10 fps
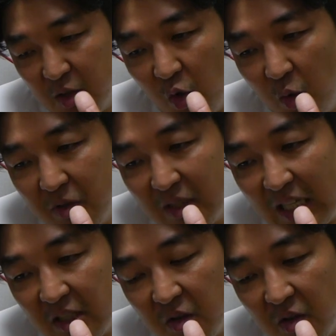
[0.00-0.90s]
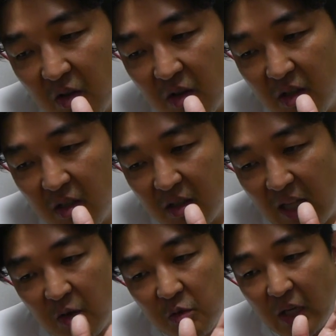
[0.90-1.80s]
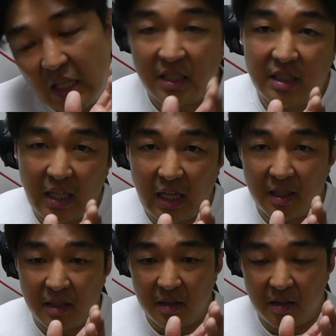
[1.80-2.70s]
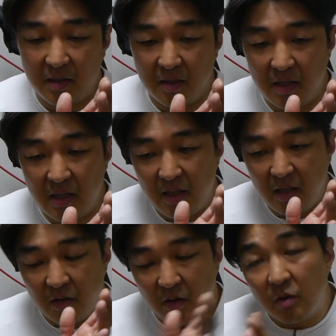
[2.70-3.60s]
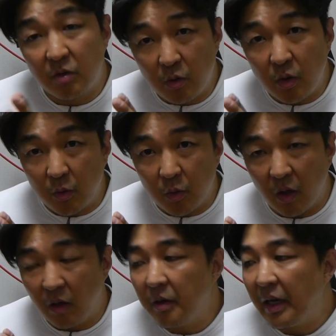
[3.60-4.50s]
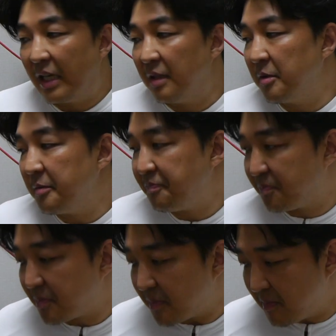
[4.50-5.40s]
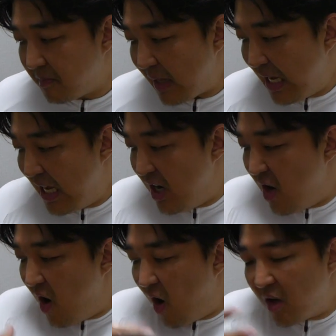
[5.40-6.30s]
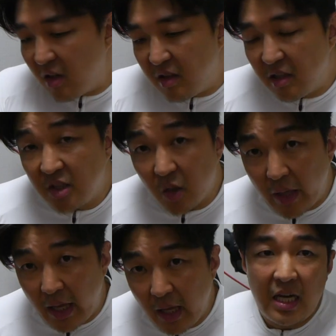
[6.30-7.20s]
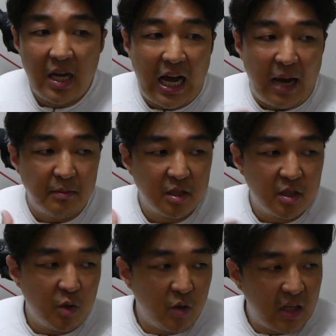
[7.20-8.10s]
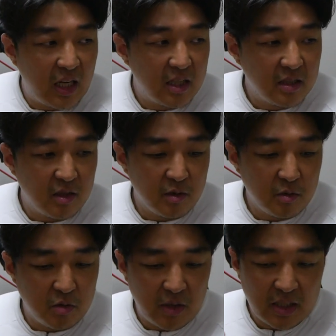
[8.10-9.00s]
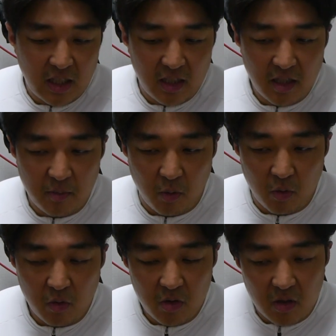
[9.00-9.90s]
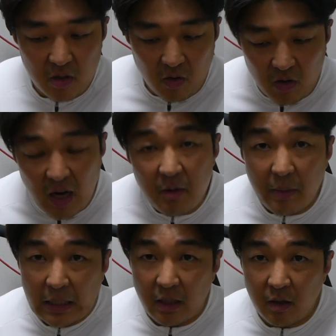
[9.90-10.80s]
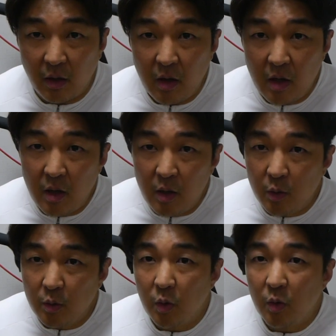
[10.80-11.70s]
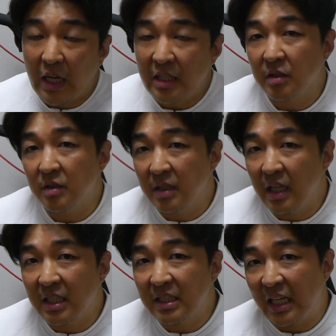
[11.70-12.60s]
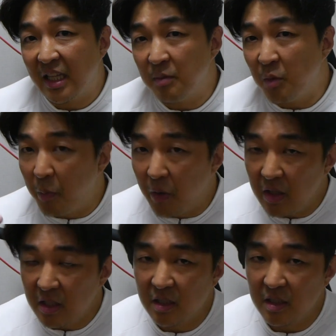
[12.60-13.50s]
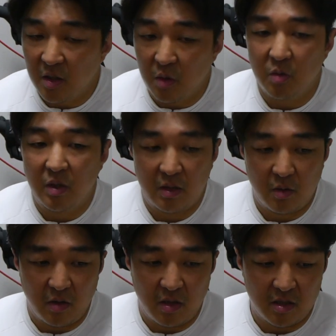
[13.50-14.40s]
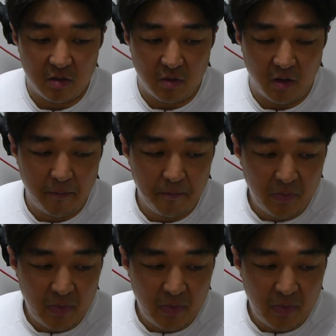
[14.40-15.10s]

좁은 자전거를 타고 계신다는 것도 있고요 아니면 어렸을 적에 암스트롱이라는 선수의 자세를 보고 영감을 받아서 운동을 하셨는데 그 자세를 못 버리시는 경우가 또 있으시고요